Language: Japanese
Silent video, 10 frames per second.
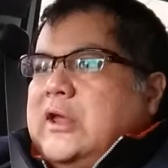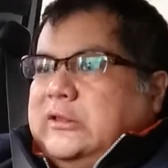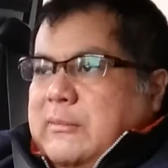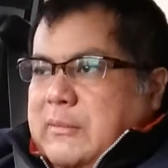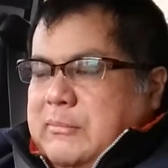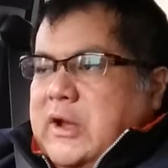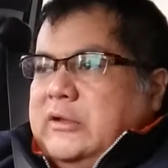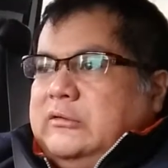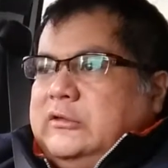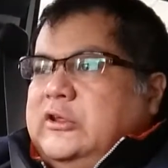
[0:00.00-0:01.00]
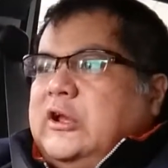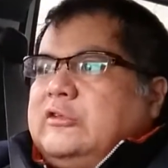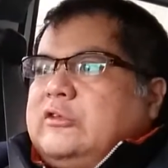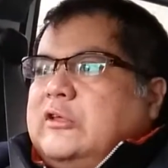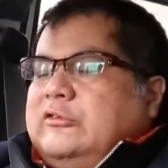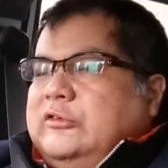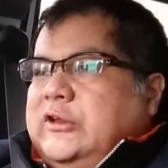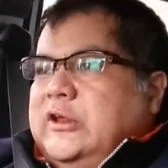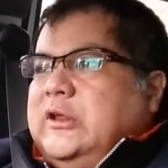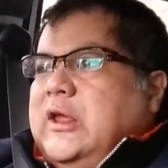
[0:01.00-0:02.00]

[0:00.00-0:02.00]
入ったまんま気が付かずに、